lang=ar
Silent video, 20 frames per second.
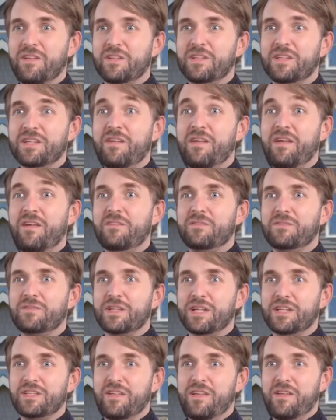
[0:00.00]
ويضم
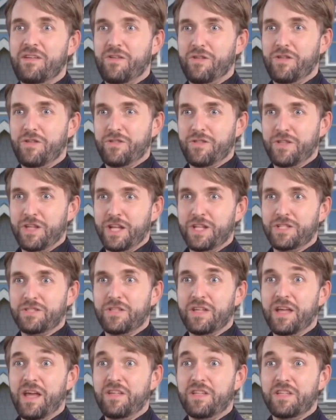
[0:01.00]
ما لا يقل
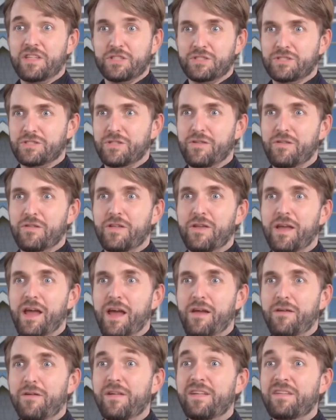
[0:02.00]
عن عشر
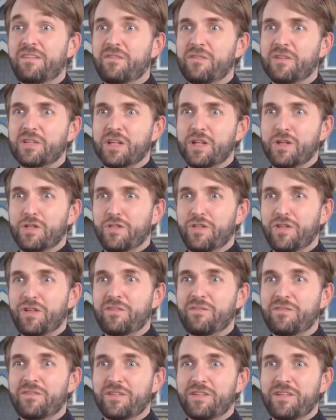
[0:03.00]
معابد
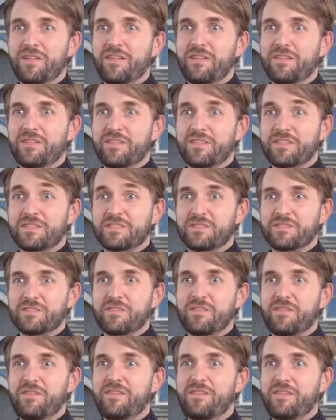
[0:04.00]
محاطة
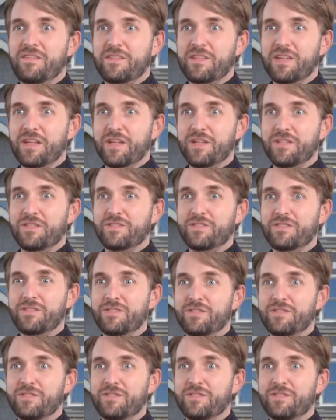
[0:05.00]
بسور ضخم